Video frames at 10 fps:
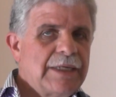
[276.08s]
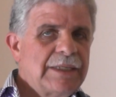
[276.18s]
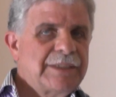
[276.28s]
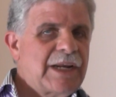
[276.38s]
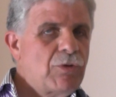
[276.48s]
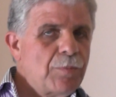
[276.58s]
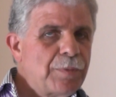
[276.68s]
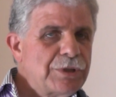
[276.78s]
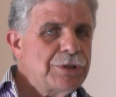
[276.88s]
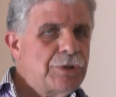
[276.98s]
sarà
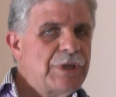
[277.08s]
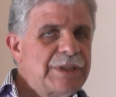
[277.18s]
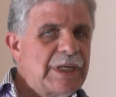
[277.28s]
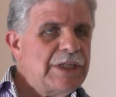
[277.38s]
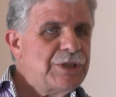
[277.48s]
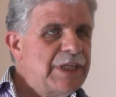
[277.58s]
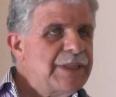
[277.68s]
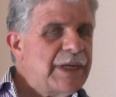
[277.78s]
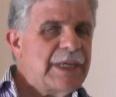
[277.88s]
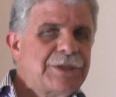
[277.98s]
un'opposizione
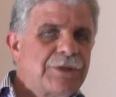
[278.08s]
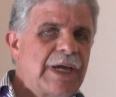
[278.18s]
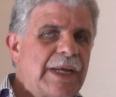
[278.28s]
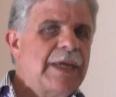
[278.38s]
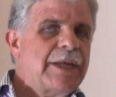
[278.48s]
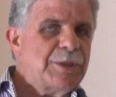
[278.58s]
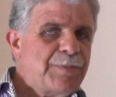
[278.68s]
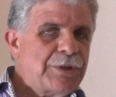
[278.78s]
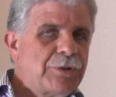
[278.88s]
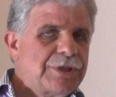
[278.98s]
intelligente, razionale e
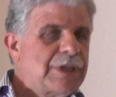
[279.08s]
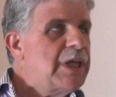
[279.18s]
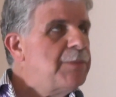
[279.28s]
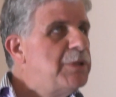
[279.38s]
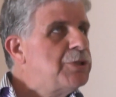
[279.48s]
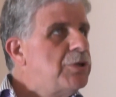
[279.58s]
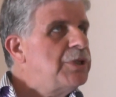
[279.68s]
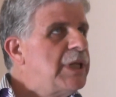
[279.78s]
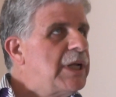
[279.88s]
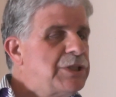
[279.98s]
rispettosa dei
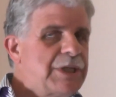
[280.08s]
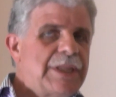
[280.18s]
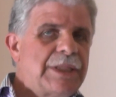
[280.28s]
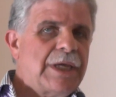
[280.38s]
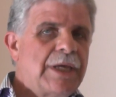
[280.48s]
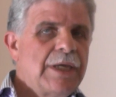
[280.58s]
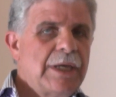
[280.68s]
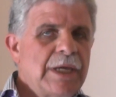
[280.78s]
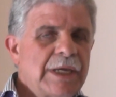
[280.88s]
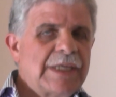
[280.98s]
bisogni della gente,
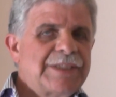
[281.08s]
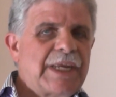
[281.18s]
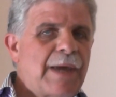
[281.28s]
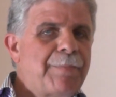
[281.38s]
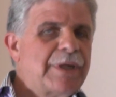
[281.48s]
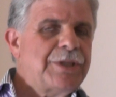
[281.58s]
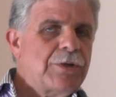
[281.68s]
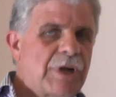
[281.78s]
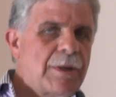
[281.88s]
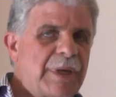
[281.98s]
che sarà
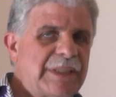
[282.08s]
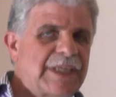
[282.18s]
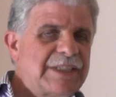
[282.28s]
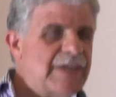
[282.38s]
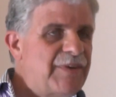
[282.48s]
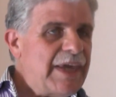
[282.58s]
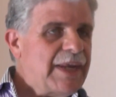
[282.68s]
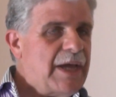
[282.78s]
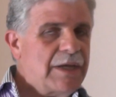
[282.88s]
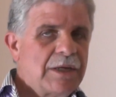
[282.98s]
particolarmente
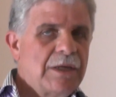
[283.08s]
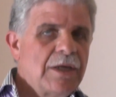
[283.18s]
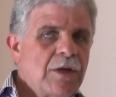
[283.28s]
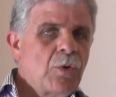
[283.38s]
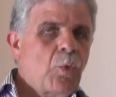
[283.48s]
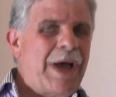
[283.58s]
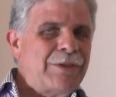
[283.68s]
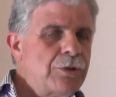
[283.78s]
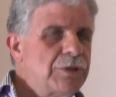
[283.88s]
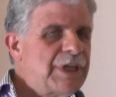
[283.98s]
severa
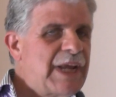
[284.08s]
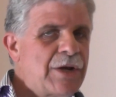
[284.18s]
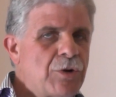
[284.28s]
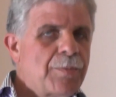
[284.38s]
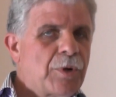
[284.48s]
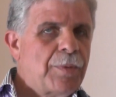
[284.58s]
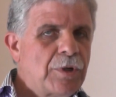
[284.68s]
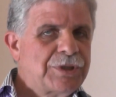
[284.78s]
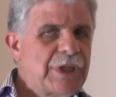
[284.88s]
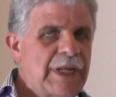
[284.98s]
quando saranno
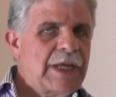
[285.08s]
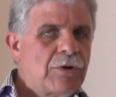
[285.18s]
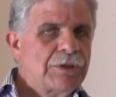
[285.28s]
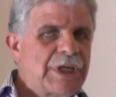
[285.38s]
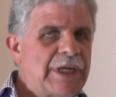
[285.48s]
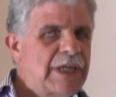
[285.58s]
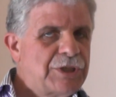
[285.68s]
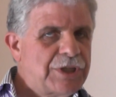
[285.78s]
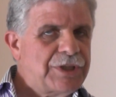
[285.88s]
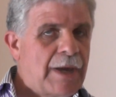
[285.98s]
proposte delle cose
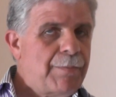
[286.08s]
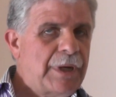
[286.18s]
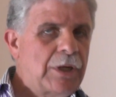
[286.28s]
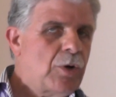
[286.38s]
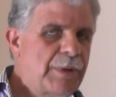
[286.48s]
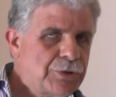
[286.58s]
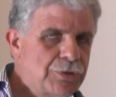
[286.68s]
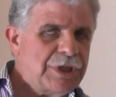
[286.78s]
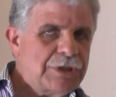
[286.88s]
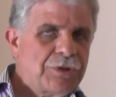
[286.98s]
inaccettabili, come è
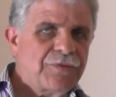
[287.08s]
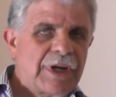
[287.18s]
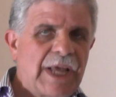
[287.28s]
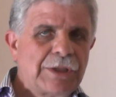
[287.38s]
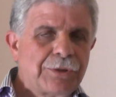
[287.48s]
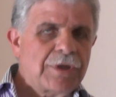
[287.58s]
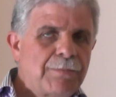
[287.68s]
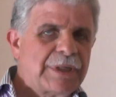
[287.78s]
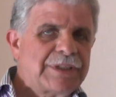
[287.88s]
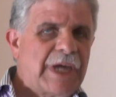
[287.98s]
successo fra l'altro in
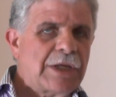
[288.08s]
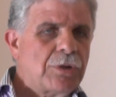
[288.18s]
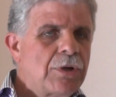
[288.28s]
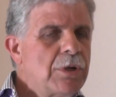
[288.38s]
passato,